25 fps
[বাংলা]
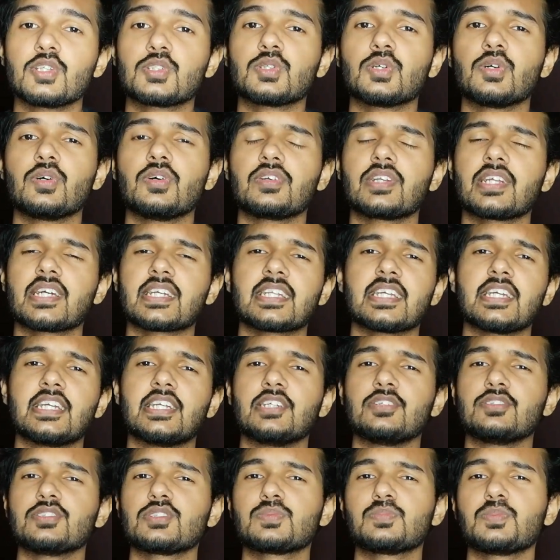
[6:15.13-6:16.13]
সো ওটাকে
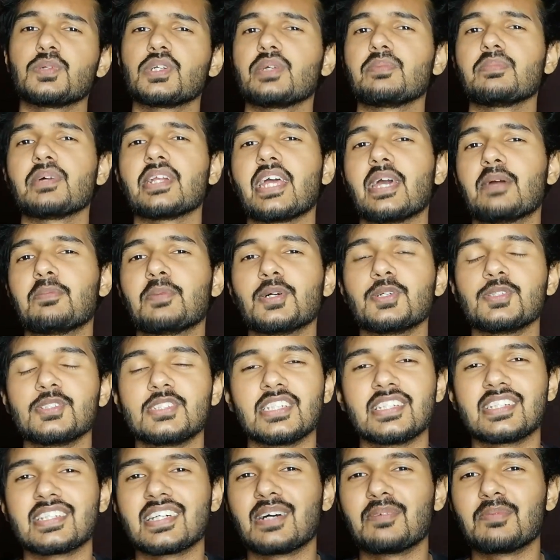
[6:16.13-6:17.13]
হিউজ পরিমাণ অ্যামাউন্ট
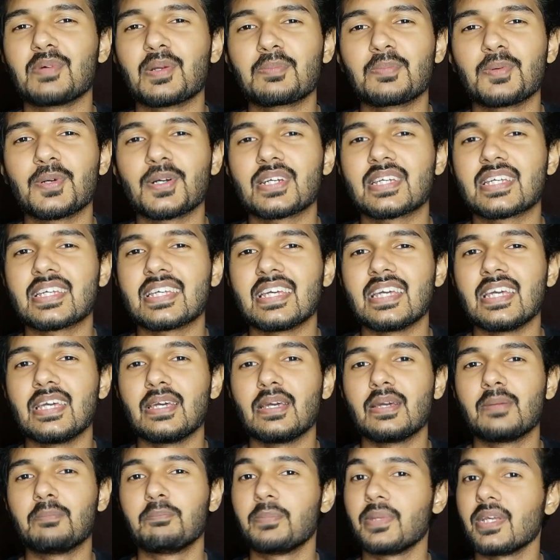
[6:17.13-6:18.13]
যেটা আমার পক্ষে
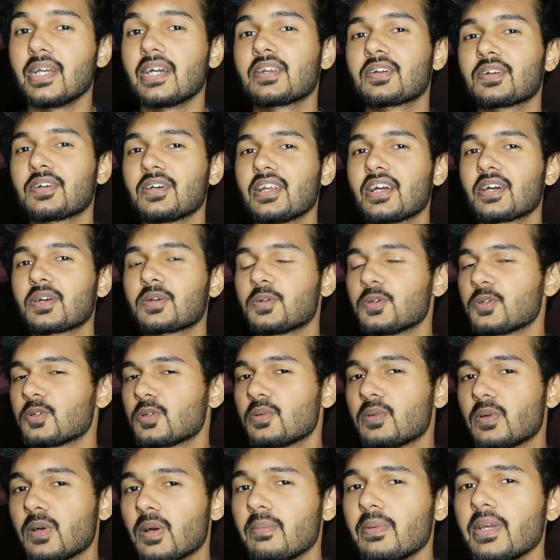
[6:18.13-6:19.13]
বিয়ার করা
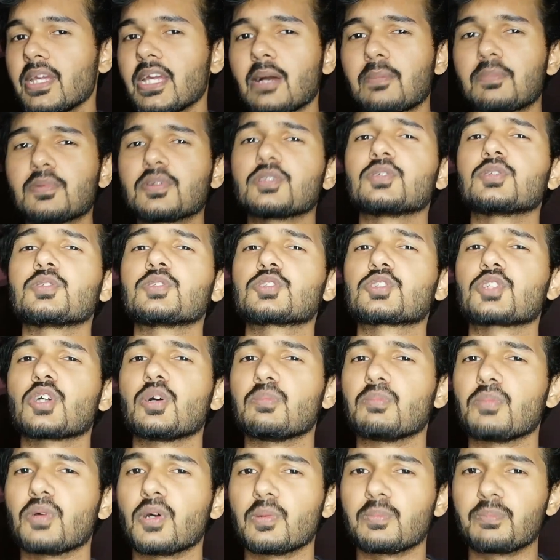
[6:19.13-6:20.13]
কোনোভাবেই আপাতত
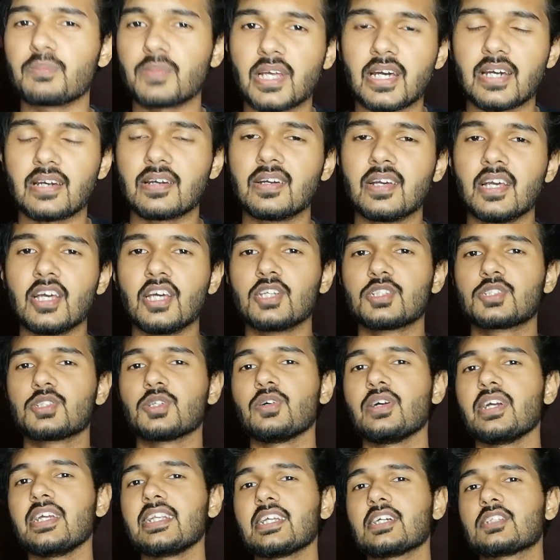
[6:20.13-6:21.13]
সম্ভব না
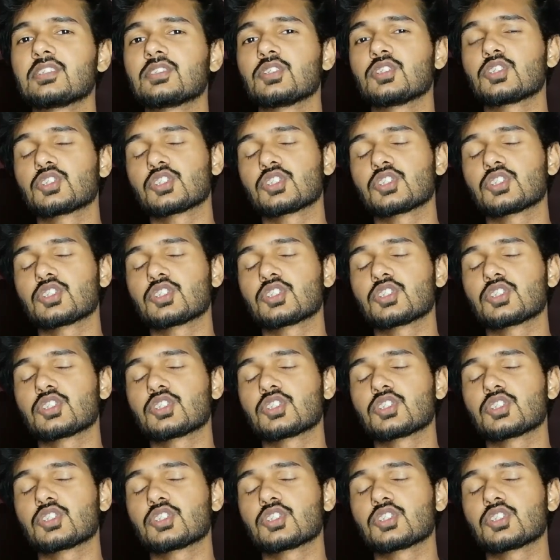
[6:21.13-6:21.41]
সো এটা